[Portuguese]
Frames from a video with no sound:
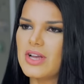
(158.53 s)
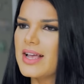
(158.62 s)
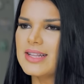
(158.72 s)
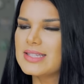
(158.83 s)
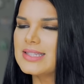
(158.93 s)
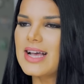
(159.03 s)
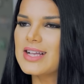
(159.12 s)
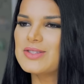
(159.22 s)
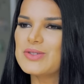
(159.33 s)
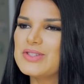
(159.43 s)
já
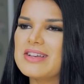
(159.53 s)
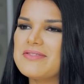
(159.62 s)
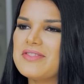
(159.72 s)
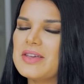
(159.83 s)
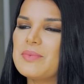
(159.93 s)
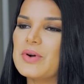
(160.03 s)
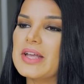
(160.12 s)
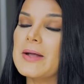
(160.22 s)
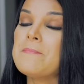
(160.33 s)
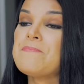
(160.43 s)
iniciar seu desafio,
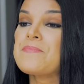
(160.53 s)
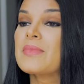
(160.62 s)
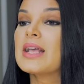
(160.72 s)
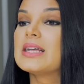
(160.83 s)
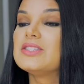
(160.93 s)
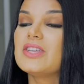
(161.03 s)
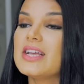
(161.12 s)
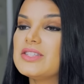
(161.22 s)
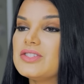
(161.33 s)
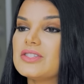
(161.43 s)
porque,
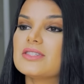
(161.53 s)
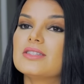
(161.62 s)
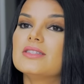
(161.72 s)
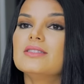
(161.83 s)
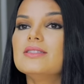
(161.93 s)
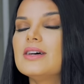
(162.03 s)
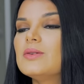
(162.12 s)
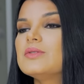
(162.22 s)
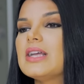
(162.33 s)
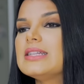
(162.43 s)
gente,
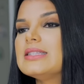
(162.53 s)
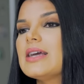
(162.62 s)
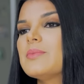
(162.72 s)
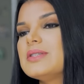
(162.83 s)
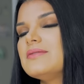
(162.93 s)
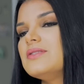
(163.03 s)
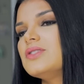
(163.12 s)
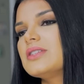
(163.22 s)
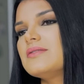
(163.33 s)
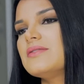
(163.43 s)
não tem tempo. Esse vídeo aqui